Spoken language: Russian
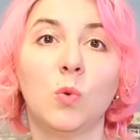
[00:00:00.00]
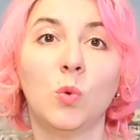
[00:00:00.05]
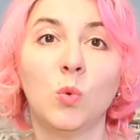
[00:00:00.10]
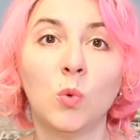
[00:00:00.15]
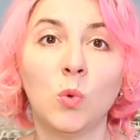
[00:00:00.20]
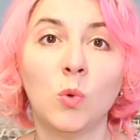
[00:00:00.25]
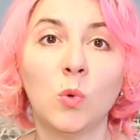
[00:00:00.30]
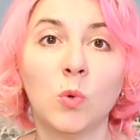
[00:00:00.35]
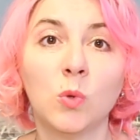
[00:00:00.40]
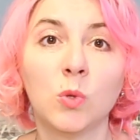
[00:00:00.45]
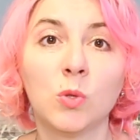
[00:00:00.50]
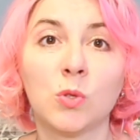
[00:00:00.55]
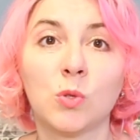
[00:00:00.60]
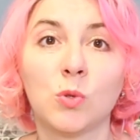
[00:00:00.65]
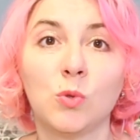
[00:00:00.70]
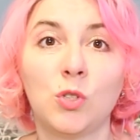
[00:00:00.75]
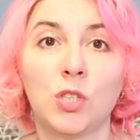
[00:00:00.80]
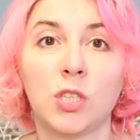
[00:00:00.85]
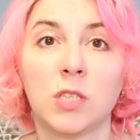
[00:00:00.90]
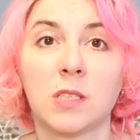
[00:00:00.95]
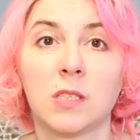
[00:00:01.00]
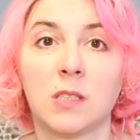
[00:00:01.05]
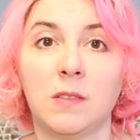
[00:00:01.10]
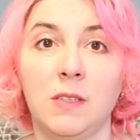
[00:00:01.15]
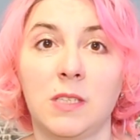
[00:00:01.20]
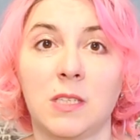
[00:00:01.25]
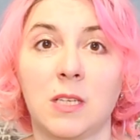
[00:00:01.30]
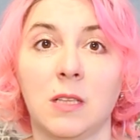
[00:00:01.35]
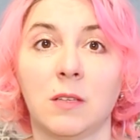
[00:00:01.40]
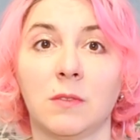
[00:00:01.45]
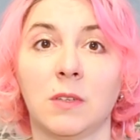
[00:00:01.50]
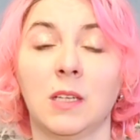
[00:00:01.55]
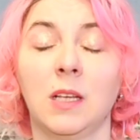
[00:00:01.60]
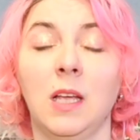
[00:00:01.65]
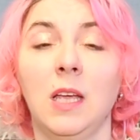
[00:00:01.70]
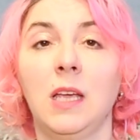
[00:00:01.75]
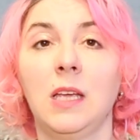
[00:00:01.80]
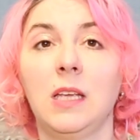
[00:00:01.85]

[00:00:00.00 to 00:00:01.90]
у существительного.